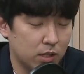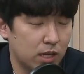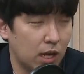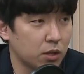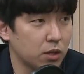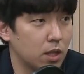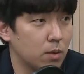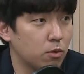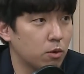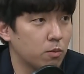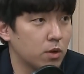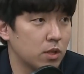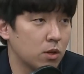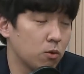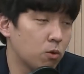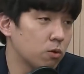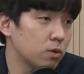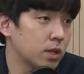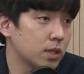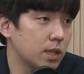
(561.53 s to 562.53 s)
작년에 보면은
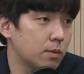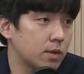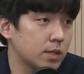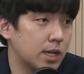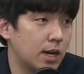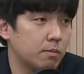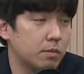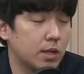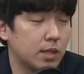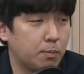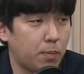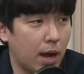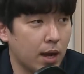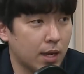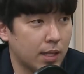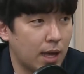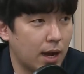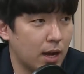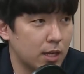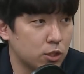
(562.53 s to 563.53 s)
코로나 때문에 사람들이
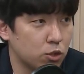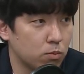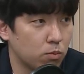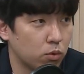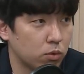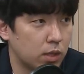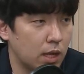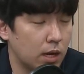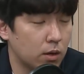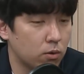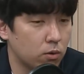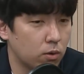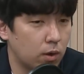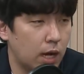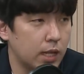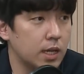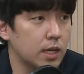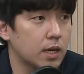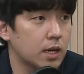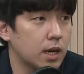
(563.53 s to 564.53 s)
밖에 나가지도 못하고
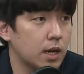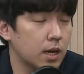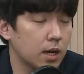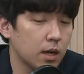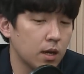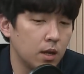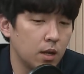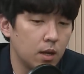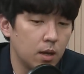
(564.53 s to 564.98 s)
하니까